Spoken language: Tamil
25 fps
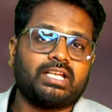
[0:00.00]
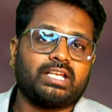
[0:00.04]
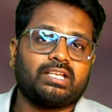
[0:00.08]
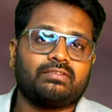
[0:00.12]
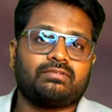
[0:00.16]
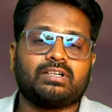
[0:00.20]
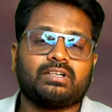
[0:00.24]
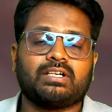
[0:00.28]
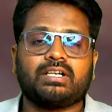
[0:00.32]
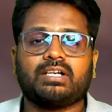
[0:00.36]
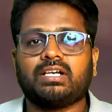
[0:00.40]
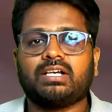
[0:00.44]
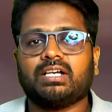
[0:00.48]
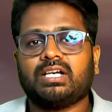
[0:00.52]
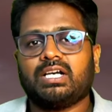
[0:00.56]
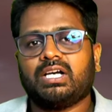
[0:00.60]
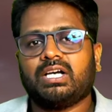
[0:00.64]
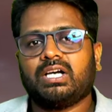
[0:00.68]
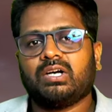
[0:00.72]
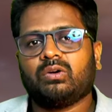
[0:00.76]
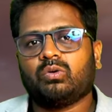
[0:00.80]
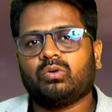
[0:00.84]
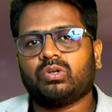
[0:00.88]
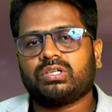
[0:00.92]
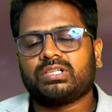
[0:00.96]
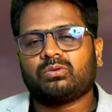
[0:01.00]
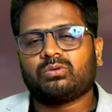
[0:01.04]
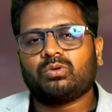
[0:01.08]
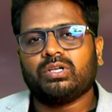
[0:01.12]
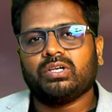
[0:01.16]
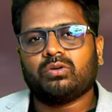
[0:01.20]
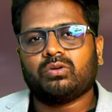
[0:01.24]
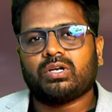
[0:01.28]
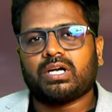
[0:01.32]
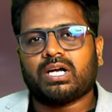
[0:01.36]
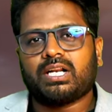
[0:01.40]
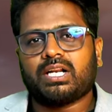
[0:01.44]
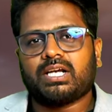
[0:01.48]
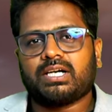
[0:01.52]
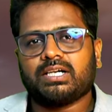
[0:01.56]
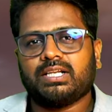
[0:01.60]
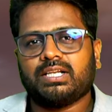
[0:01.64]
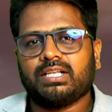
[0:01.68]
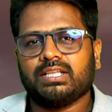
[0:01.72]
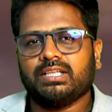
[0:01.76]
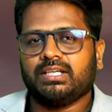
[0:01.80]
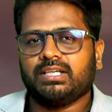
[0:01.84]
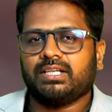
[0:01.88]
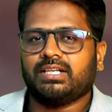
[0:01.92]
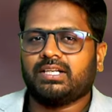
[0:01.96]
லைஃப்பை ஓட்டக்கூடிய ஒரு ஆளாக
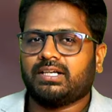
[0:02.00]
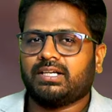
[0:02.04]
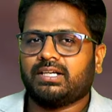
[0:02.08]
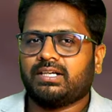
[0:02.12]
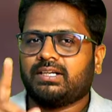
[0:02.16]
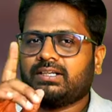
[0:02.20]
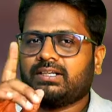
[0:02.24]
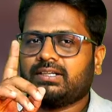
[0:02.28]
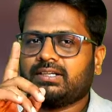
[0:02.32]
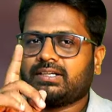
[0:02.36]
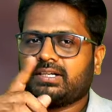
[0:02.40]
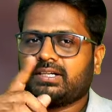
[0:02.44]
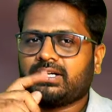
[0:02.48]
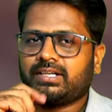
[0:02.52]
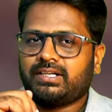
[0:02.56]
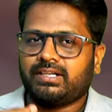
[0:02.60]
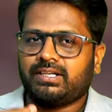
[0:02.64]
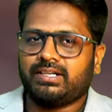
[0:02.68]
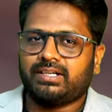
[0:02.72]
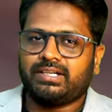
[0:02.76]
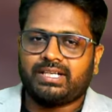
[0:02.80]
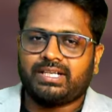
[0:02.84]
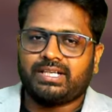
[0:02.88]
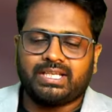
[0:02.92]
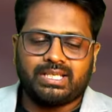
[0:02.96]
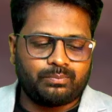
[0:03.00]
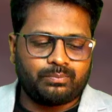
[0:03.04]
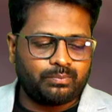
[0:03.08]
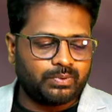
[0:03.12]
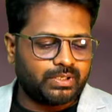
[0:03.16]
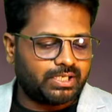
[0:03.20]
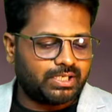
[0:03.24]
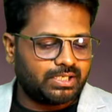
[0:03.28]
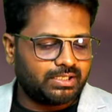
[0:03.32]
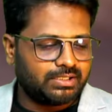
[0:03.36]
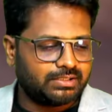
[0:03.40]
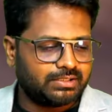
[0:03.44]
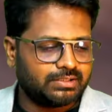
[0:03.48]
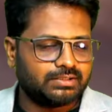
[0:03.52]
இருந்தீங்கன்னா கண்டிப்பாக